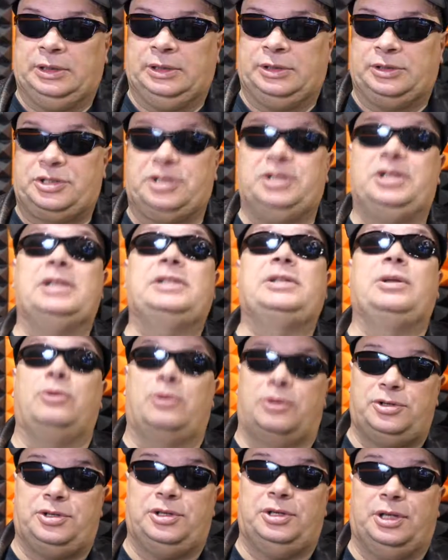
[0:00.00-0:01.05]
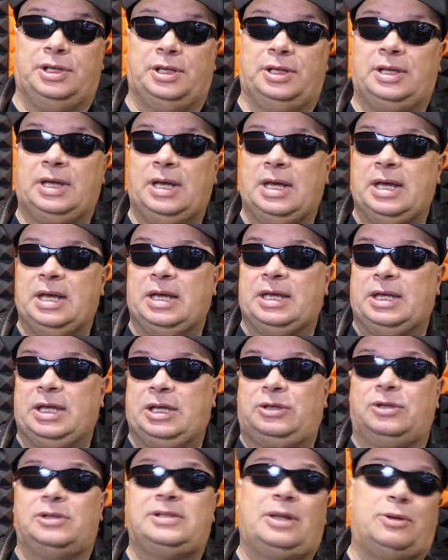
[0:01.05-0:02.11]
30 e, urodziny
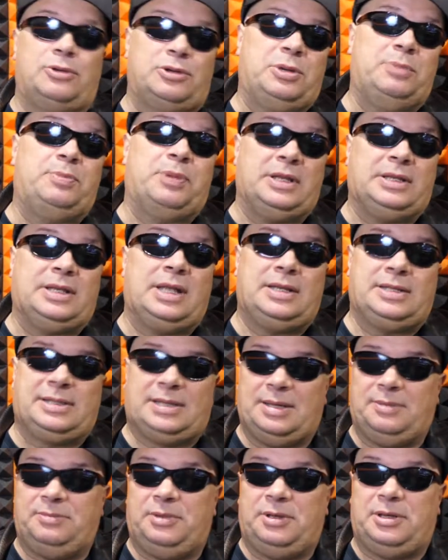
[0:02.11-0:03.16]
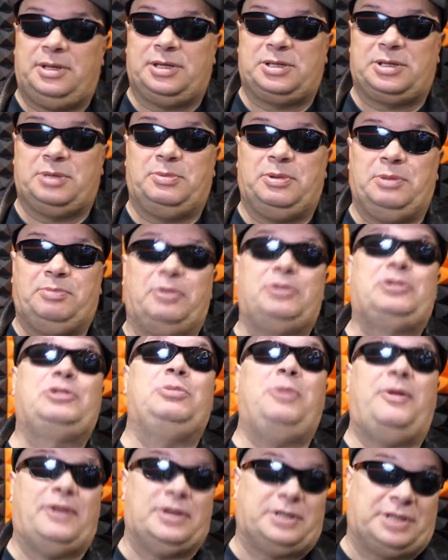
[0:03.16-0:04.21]
i to stało się pretekstem, żeby
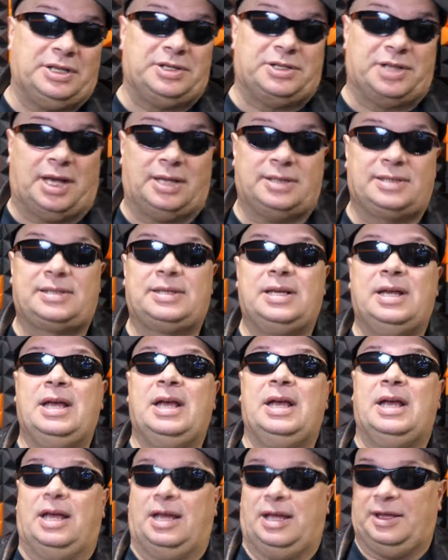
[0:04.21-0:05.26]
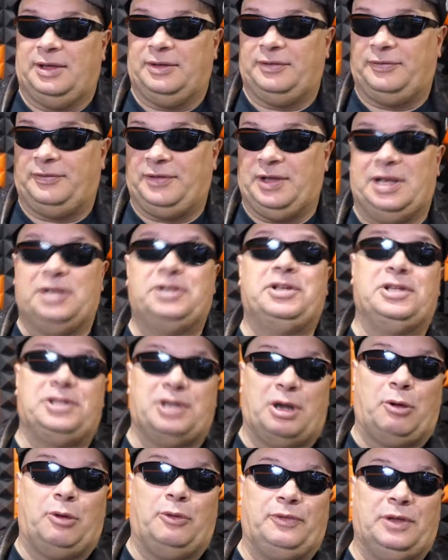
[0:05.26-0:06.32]
podsumować ten czas. E, wiele się
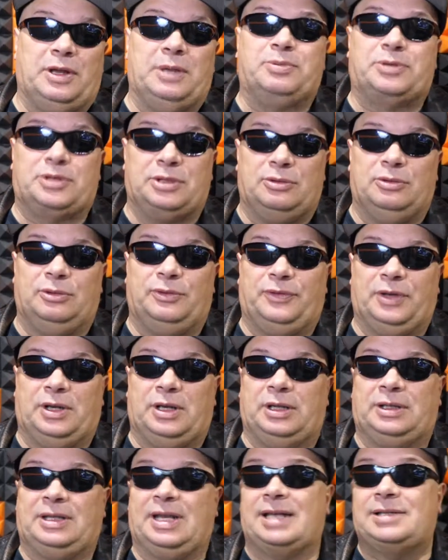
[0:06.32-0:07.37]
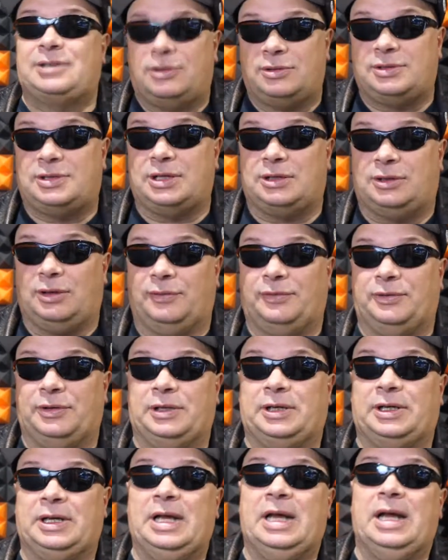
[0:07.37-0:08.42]
działo, wiele przygód, wiele tras
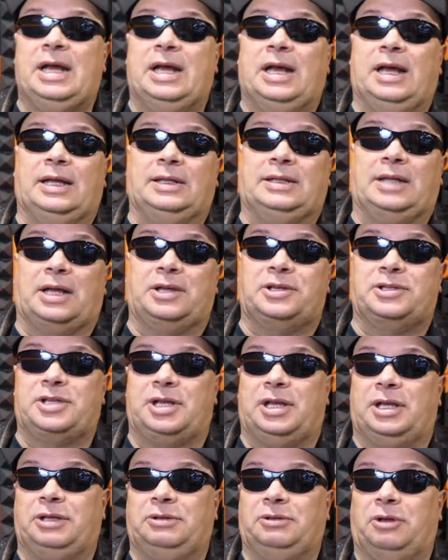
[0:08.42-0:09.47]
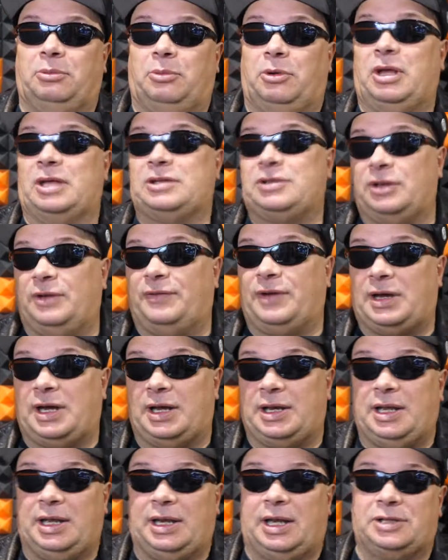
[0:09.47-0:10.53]
koncertowych, e, także no, moja solowa
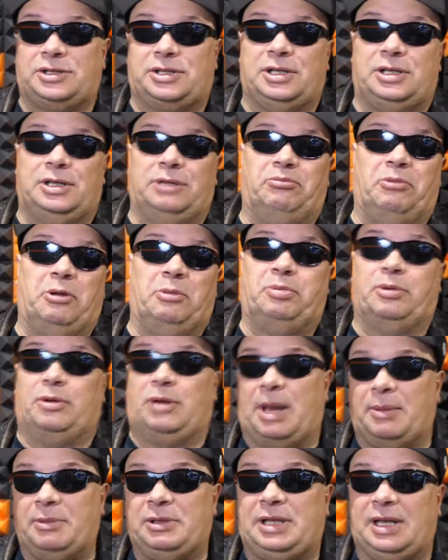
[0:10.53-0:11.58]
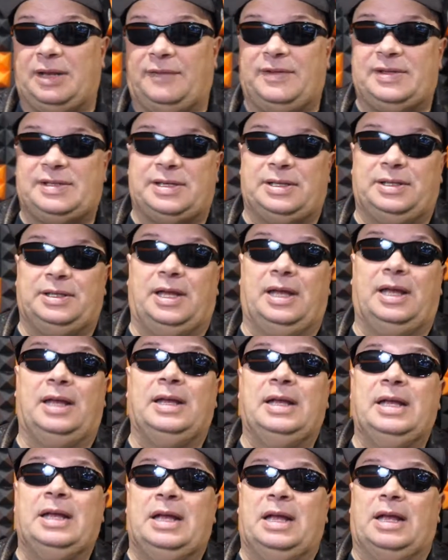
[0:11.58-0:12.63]
kariera, czyli programy telewizyjne,
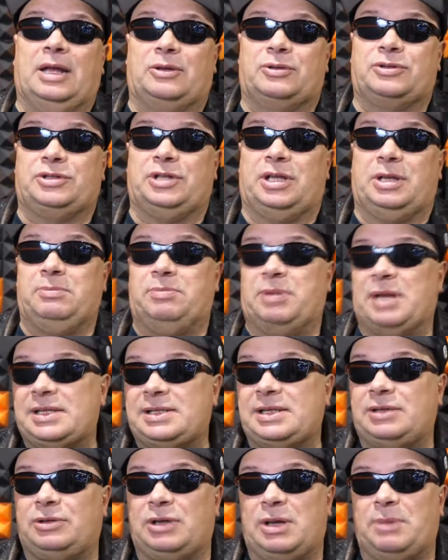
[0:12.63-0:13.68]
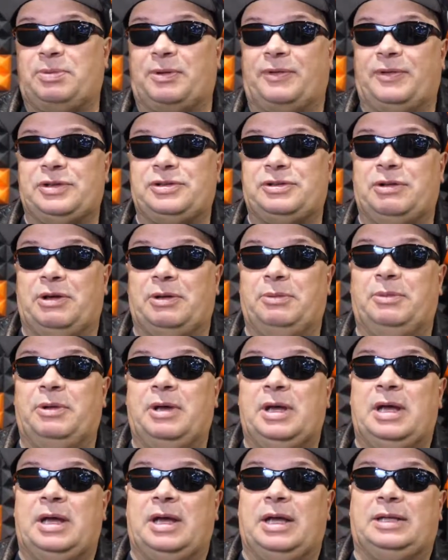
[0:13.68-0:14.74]
różne imprezy, które prowadziłem.
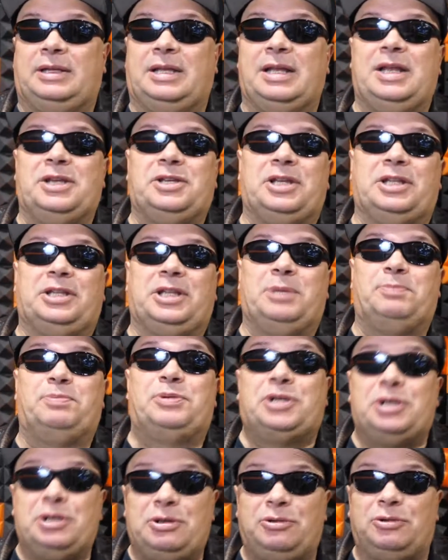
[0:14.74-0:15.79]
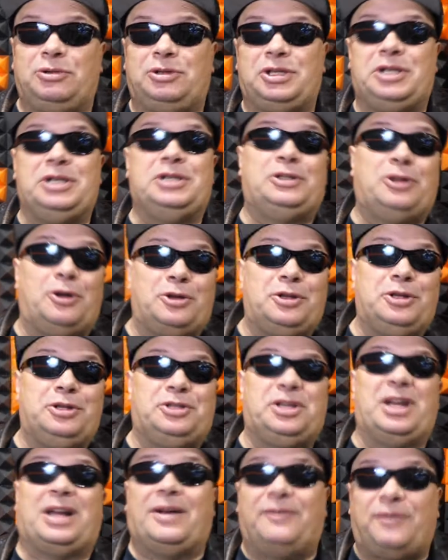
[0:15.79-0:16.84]
Tyle się tych przygód, historii,
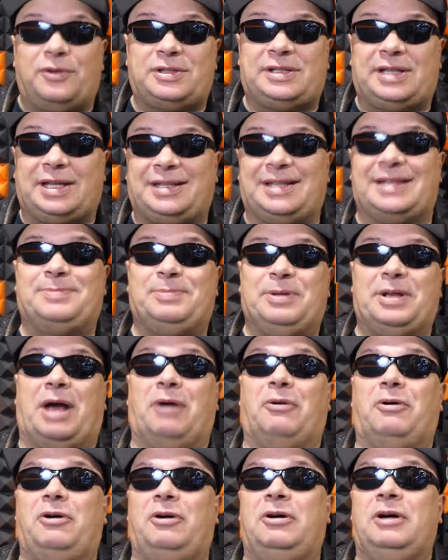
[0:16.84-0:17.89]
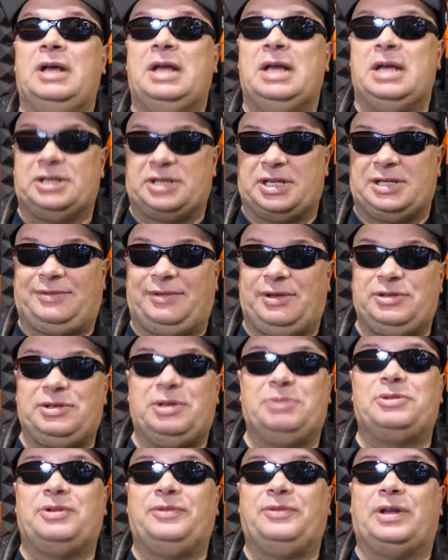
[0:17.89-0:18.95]
ciekawostek nazbierało, że
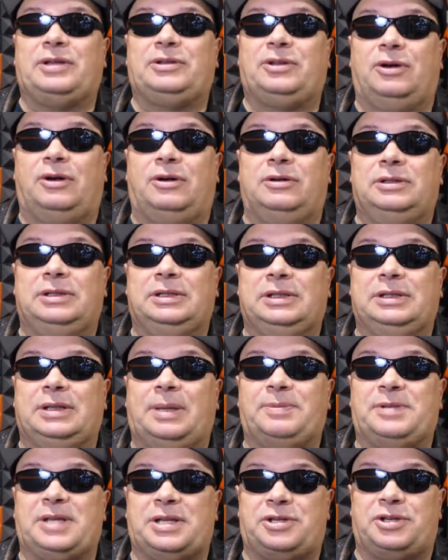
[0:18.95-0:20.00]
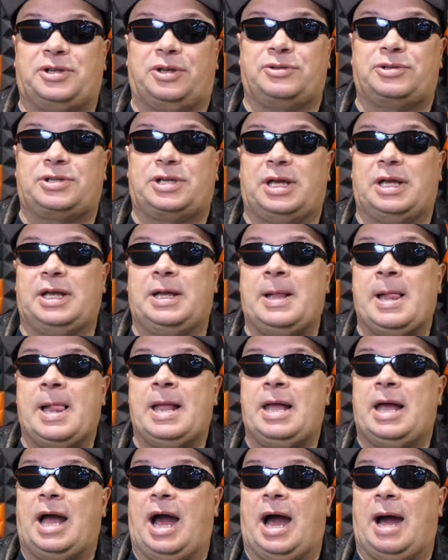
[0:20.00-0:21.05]
stwierdziłem, że warto napisać książkę,
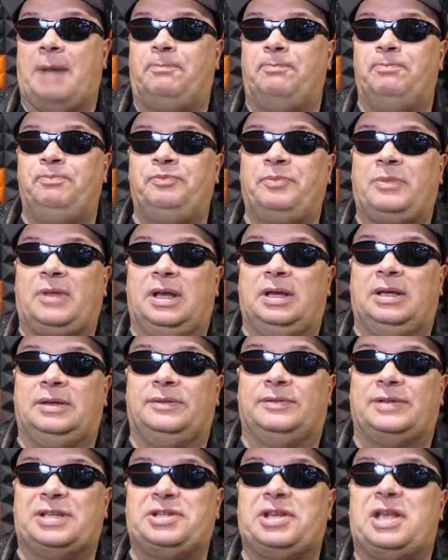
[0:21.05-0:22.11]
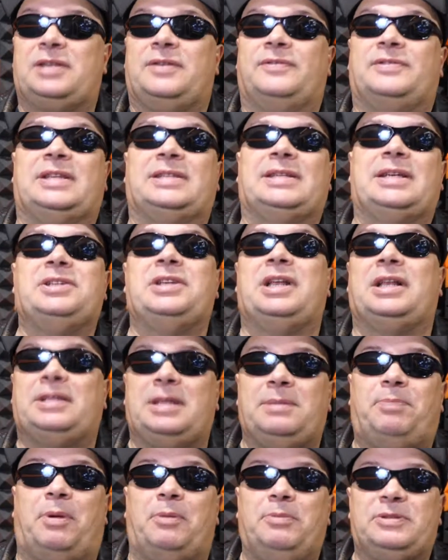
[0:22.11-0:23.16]
a mm, w zasadzie na
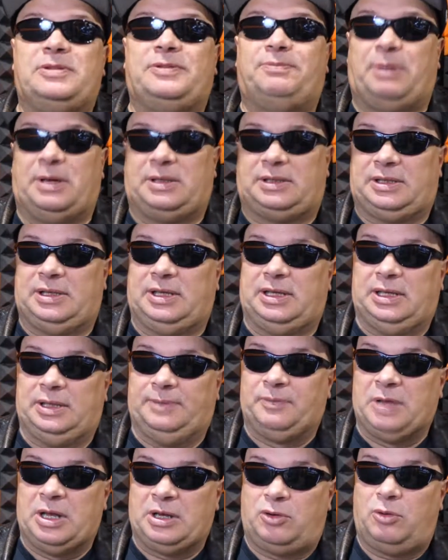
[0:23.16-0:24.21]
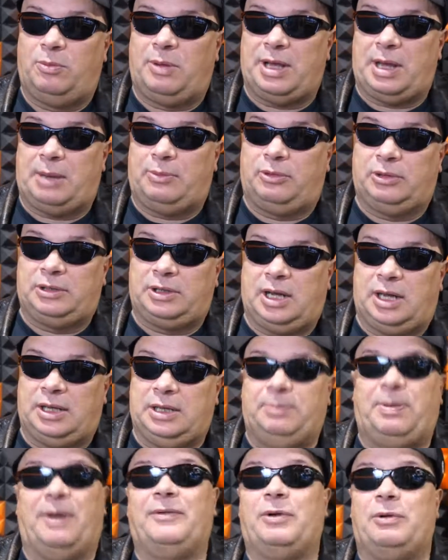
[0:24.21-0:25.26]
ten pomysł wpadł Kuba Jabłonka
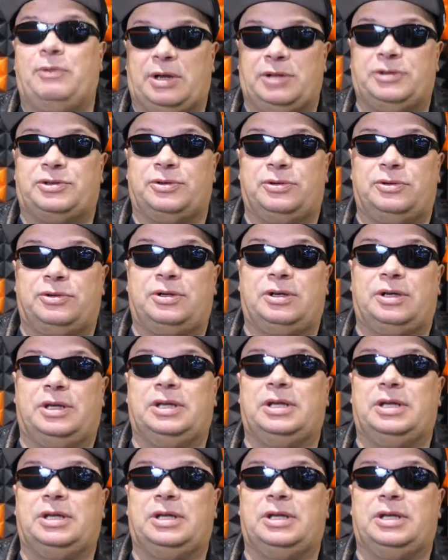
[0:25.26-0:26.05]
i Paweł Łęczuk, e,